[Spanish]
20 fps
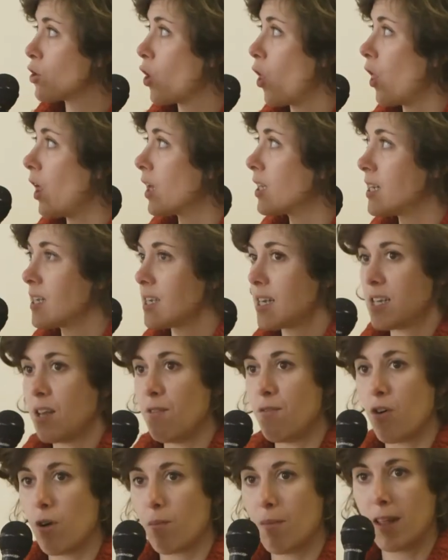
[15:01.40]
pues, todas esas
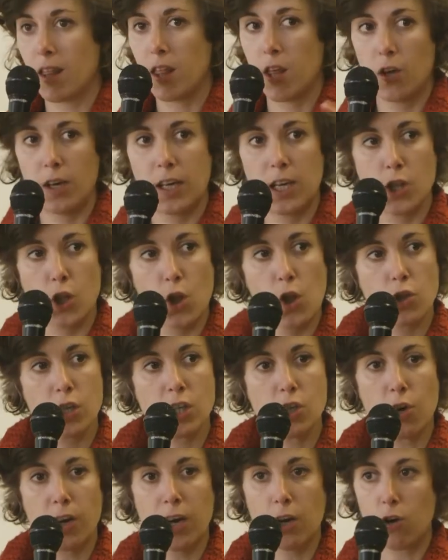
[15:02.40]
informaciones, todos
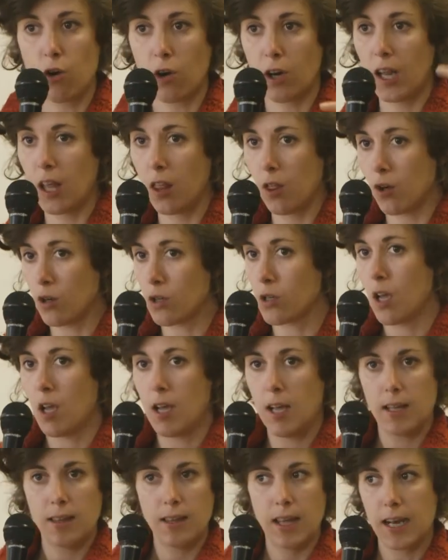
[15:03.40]
esos recorridos
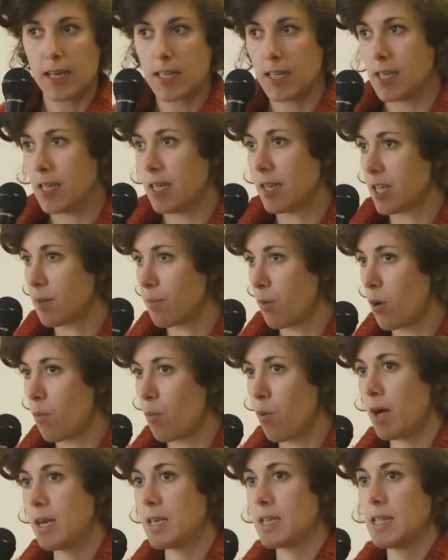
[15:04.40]
de las distintas
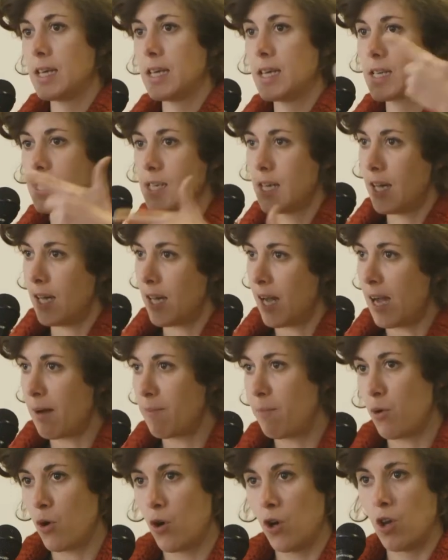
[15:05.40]
propuestas,
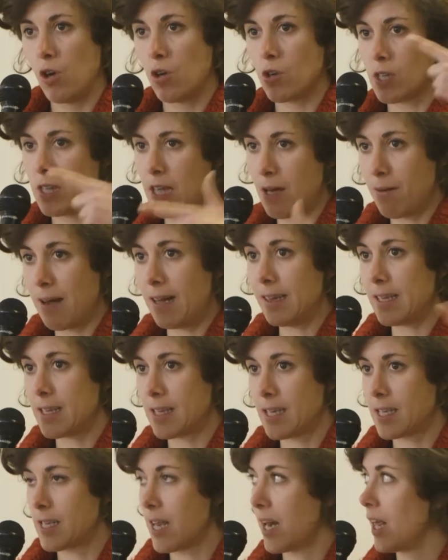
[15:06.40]
apoyos,
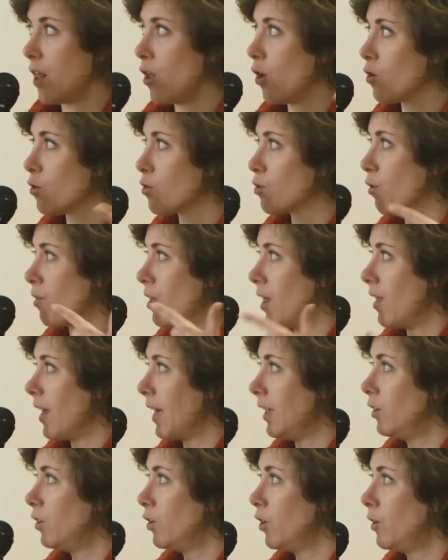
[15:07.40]
debates que se han ido
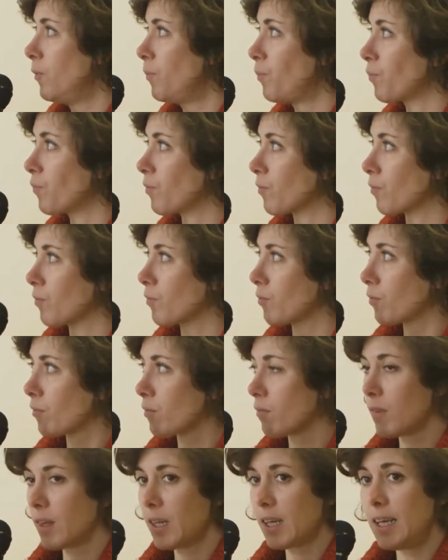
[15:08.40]
sucediendo.
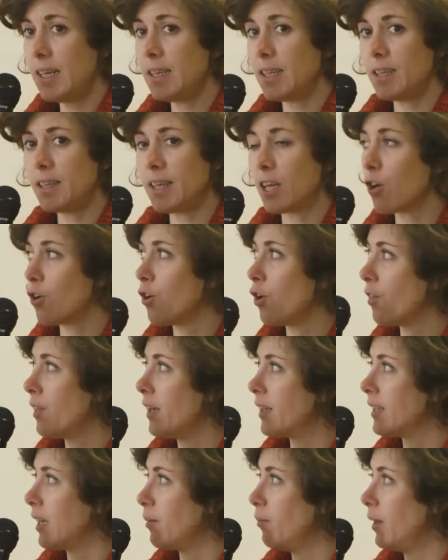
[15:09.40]
Intentar
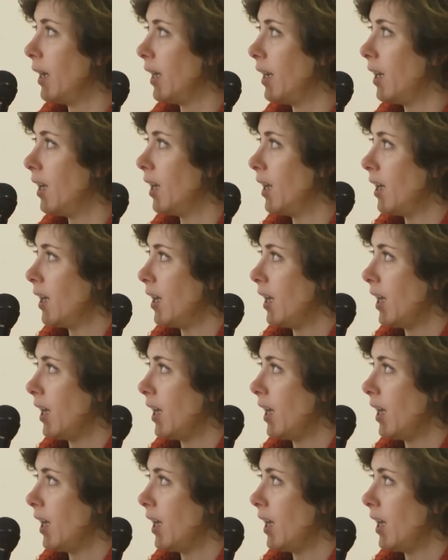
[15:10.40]
conocer también